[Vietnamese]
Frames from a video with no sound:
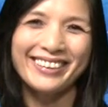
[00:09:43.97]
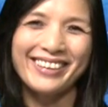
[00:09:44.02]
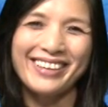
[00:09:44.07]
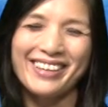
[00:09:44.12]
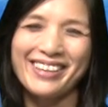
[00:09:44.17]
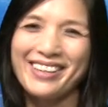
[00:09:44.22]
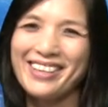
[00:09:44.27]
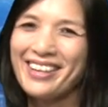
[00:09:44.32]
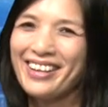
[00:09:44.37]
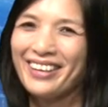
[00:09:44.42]

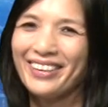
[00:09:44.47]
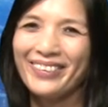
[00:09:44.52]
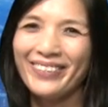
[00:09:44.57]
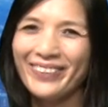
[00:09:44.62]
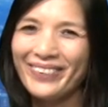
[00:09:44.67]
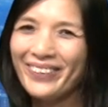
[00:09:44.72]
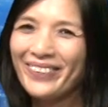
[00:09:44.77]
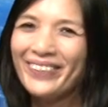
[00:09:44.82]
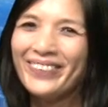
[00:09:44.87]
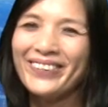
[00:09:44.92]
thì
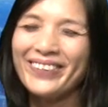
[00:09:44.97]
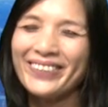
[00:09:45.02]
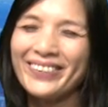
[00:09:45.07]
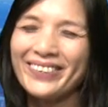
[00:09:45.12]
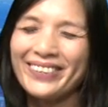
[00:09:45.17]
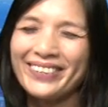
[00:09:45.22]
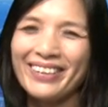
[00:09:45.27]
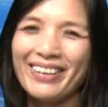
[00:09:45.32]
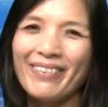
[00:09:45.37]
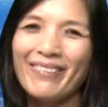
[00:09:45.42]
luôn
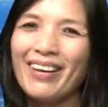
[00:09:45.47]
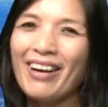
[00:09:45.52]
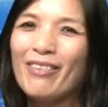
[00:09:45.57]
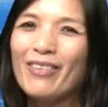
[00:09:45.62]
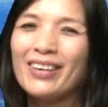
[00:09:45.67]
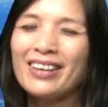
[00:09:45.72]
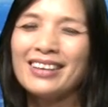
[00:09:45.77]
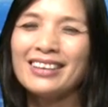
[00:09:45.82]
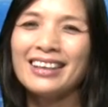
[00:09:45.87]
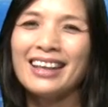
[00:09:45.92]
luôn lâu lâu
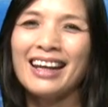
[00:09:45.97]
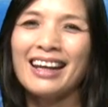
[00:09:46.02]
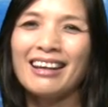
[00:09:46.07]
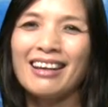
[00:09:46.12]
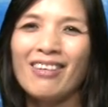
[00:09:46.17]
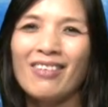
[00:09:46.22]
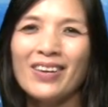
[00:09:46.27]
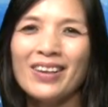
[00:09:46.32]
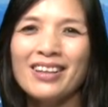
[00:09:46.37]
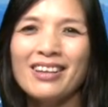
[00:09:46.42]
cứ nghe
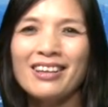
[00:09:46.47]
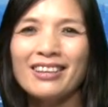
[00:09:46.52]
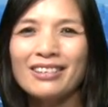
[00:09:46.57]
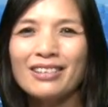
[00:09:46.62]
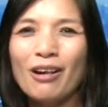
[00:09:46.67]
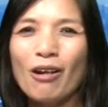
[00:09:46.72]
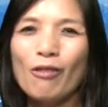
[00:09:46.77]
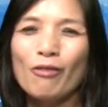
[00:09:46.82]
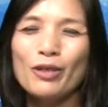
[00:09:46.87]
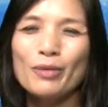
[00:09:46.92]
nói Ấn
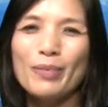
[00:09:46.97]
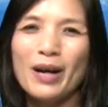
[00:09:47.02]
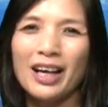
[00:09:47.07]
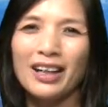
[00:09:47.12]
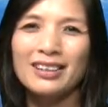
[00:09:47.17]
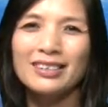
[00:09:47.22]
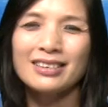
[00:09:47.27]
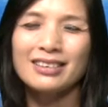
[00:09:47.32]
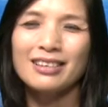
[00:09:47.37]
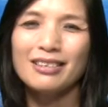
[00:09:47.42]
Độ với
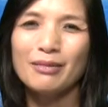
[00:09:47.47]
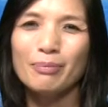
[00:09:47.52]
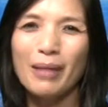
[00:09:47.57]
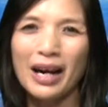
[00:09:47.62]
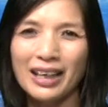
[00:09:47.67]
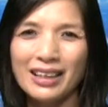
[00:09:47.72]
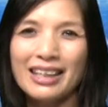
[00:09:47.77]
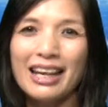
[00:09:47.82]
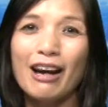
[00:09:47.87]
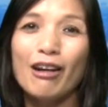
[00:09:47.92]
Pakistan
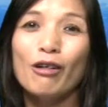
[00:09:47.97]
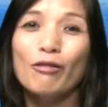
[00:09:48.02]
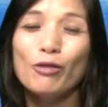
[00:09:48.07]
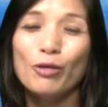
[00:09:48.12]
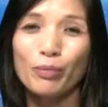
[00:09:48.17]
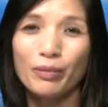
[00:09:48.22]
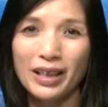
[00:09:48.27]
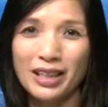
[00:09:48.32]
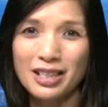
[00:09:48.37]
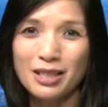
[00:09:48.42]
bắn nhau ở
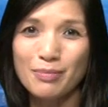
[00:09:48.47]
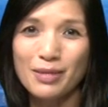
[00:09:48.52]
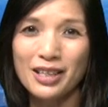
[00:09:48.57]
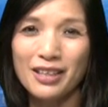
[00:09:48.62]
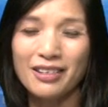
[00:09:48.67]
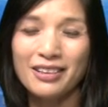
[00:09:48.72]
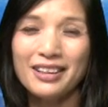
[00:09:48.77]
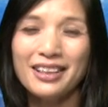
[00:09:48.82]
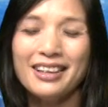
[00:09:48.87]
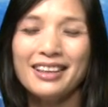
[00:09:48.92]
vùng
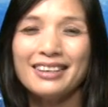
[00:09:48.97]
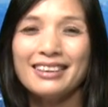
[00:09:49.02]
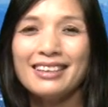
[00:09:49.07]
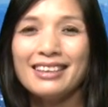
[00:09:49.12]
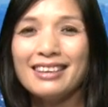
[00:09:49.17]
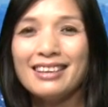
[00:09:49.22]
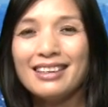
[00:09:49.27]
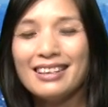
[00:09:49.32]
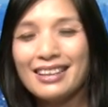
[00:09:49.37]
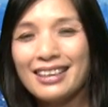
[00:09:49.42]
Kashmir
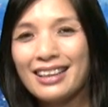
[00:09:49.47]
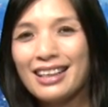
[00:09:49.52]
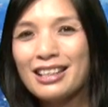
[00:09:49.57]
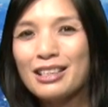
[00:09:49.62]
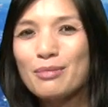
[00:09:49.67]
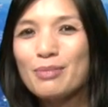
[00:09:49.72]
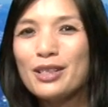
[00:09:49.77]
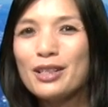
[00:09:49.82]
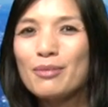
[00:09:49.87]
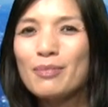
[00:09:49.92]
thì
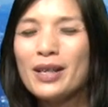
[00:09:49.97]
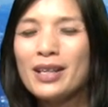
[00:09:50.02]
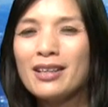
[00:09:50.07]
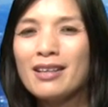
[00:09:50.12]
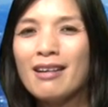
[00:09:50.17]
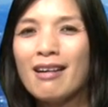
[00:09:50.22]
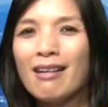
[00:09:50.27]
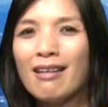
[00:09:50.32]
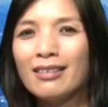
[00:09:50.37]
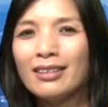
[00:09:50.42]
Kashmir bây
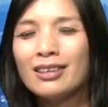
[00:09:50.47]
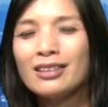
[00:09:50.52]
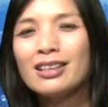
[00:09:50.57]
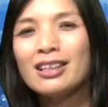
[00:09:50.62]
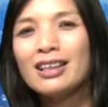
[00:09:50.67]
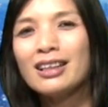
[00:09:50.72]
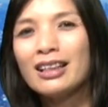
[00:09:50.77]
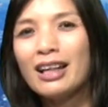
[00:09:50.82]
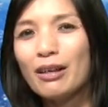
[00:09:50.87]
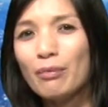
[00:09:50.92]
giờ nó
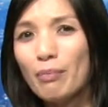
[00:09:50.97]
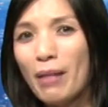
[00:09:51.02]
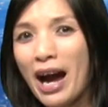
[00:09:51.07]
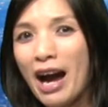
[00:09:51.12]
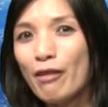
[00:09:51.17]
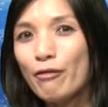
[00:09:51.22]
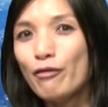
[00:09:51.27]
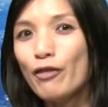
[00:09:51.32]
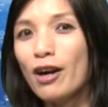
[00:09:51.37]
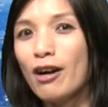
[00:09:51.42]
chia thành
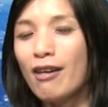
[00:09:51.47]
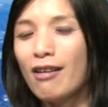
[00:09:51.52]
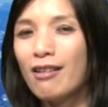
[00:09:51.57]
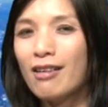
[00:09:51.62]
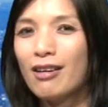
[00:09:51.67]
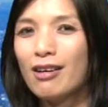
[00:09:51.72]
3 phần